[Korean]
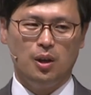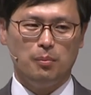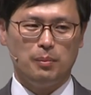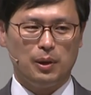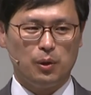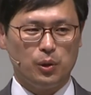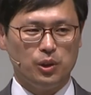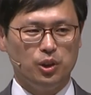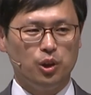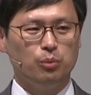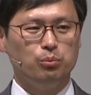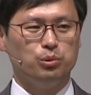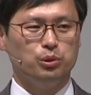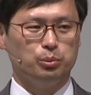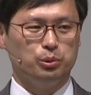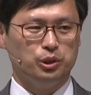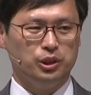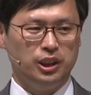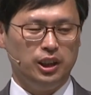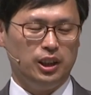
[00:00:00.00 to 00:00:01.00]
바로 이런
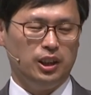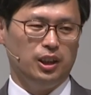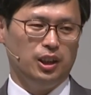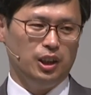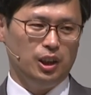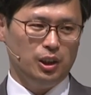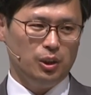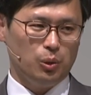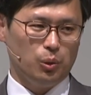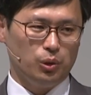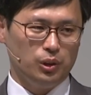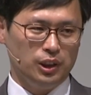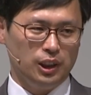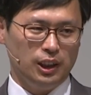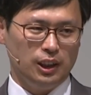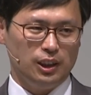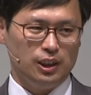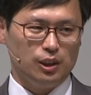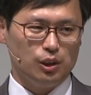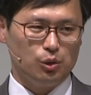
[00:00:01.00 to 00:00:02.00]
부분이
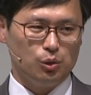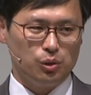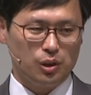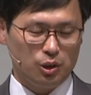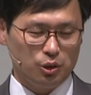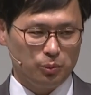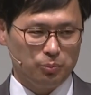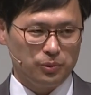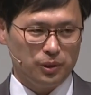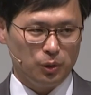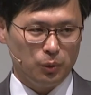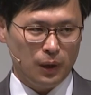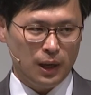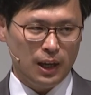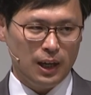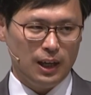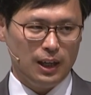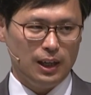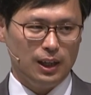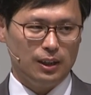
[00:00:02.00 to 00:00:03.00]
오늘
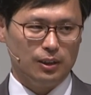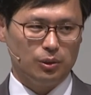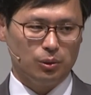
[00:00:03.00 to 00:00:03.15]
출애굽기와